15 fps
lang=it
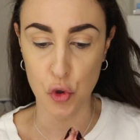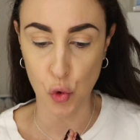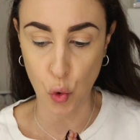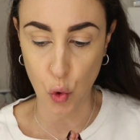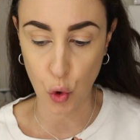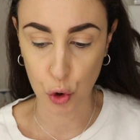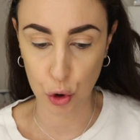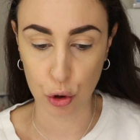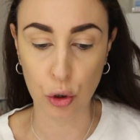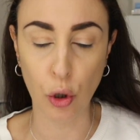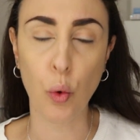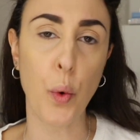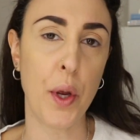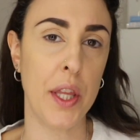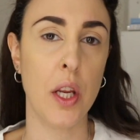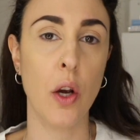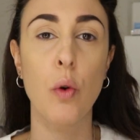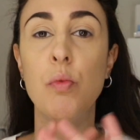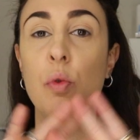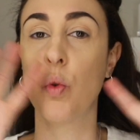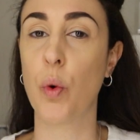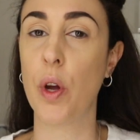sconto, quindi
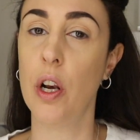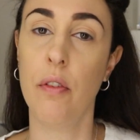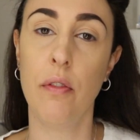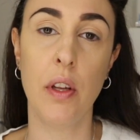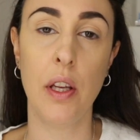comunque il,